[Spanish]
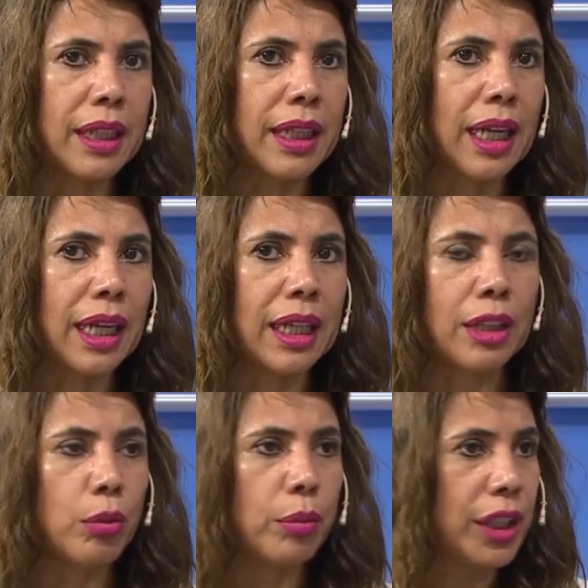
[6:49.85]
de la
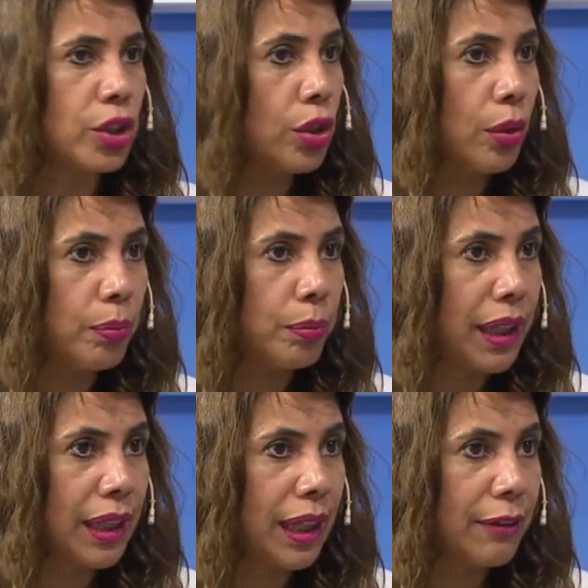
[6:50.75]
iluminación
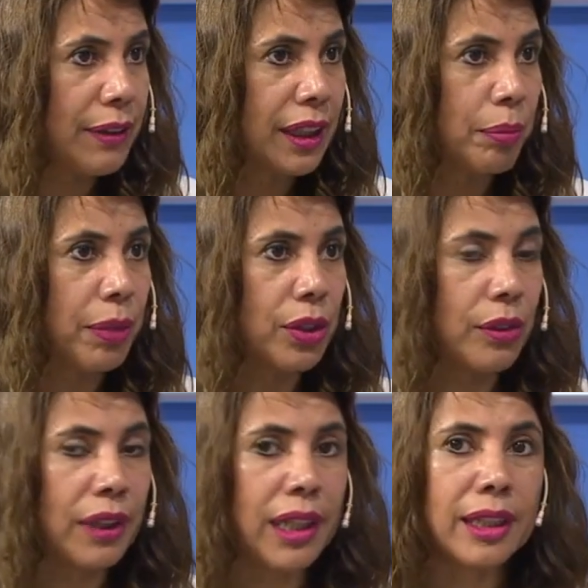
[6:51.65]
para la fiesta
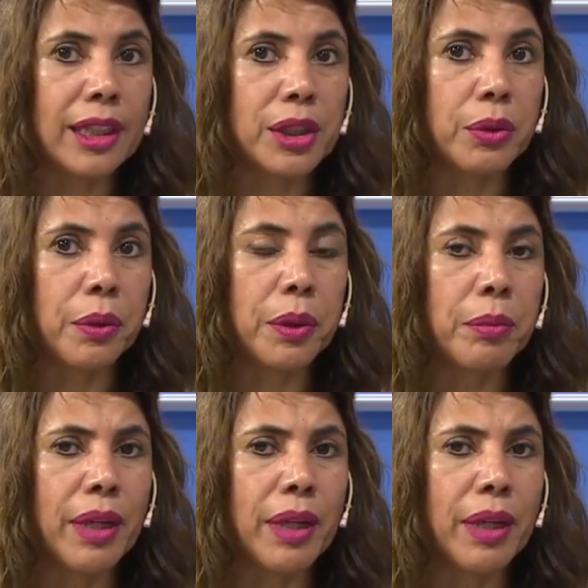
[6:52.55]
patronal el 19 de